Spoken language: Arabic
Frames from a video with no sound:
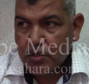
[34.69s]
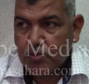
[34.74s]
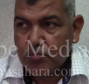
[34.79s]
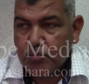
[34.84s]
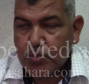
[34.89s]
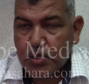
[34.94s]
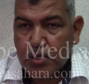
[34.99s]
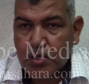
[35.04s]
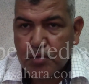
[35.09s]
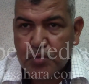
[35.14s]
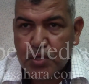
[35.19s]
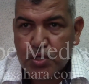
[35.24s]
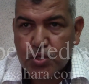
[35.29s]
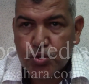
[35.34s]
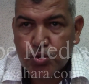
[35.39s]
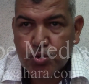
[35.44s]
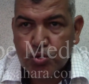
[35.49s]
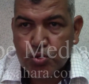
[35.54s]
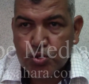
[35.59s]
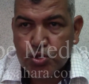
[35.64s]
من
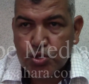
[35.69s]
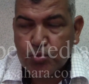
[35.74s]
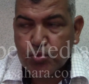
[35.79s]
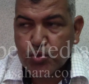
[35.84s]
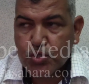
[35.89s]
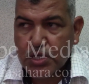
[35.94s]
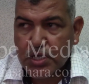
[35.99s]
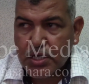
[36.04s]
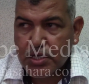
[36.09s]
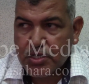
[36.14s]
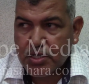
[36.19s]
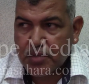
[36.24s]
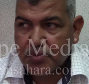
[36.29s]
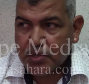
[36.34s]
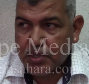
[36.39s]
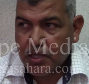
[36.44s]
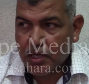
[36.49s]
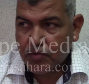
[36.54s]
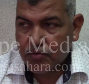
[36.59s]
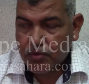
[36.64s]
الجيوش المجيشة
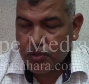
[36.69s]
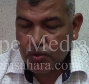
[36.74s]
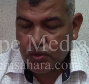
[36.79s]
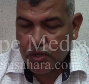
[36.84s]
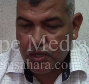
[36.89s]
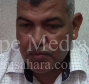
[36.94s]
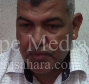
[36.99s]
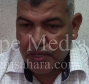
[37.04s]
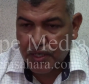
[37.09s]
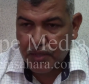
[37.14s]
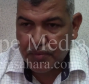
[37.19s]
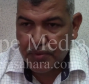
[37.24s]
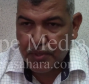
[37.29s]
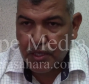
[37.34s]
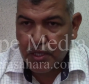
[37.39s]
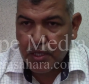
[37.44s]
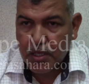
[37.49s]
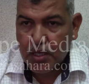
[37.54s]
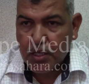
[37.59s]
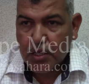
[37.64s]
من طرف الدولة
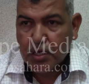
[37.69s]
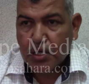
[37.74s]
المغربية